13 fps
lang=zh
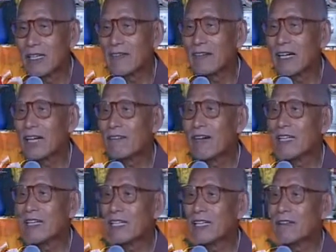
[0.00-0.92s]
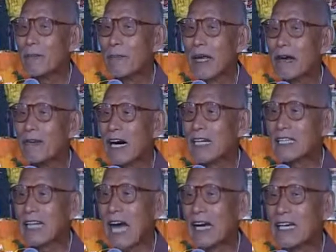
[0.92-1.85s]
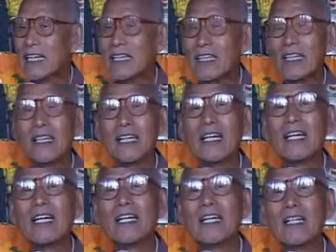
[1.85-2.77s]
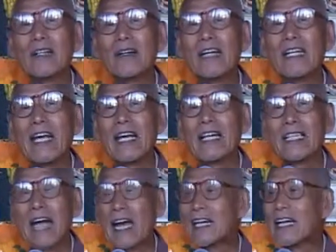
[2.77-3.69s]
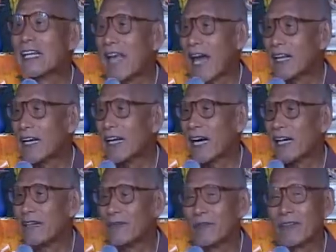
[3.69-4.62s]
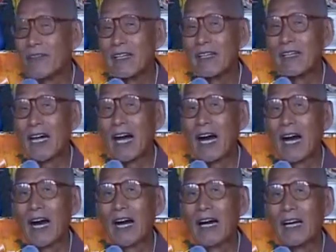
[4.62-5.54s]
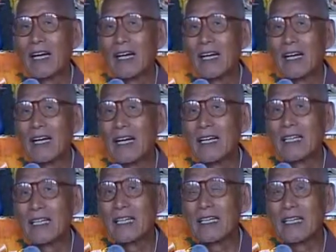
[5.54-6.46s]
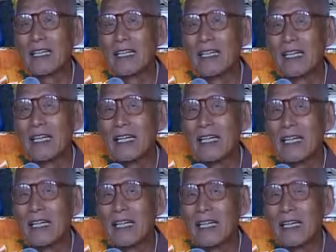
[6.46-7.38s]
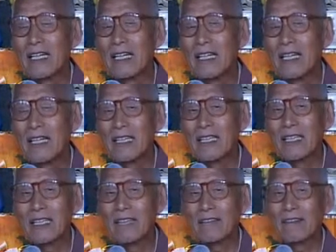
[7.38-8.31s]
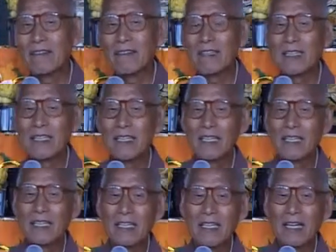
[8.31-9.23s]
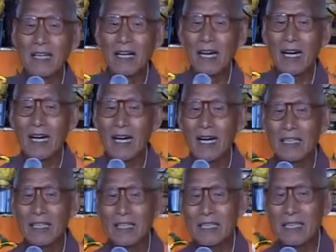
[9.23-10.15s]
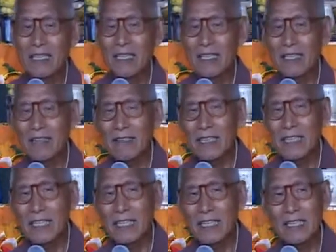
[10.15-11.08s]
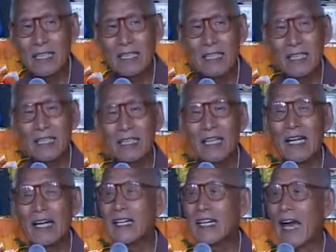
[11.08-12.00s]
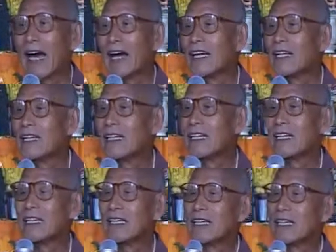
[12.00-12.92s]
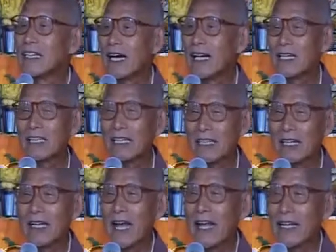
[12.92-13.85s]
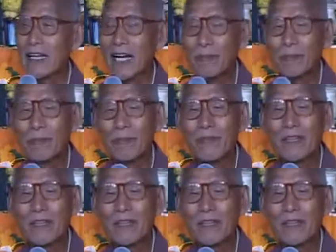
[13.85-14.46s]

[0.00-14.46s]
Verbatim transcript: 英光老法师那时候民国三十多年三十年的人，啊，是。一九，啊，一九四零年，啊年的人。